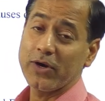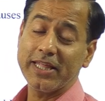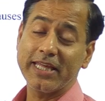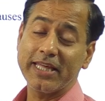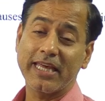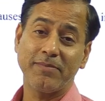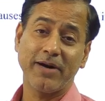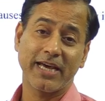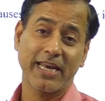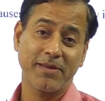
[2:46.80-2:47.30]

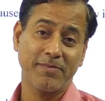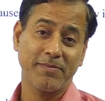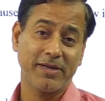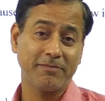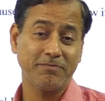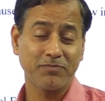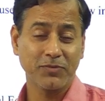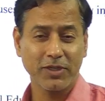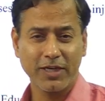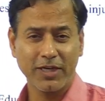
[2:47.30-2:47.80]
बॉडी के बारे
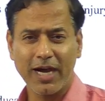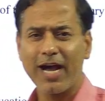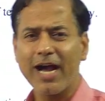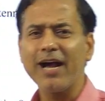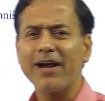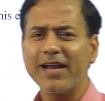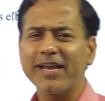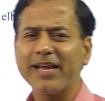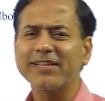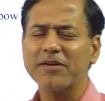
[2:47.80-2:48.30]
में
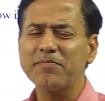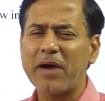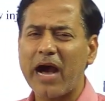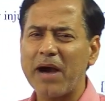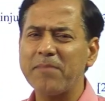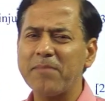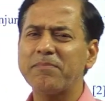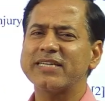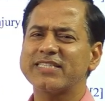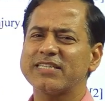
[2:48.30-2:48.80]
हाँ एकदम
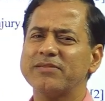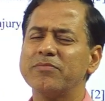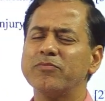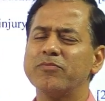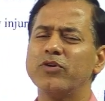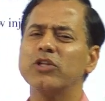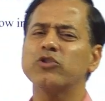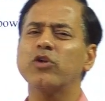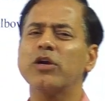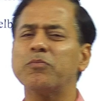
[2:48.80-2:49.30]
आम भाषा
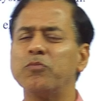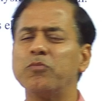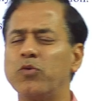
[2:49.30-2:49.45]
में बोले तो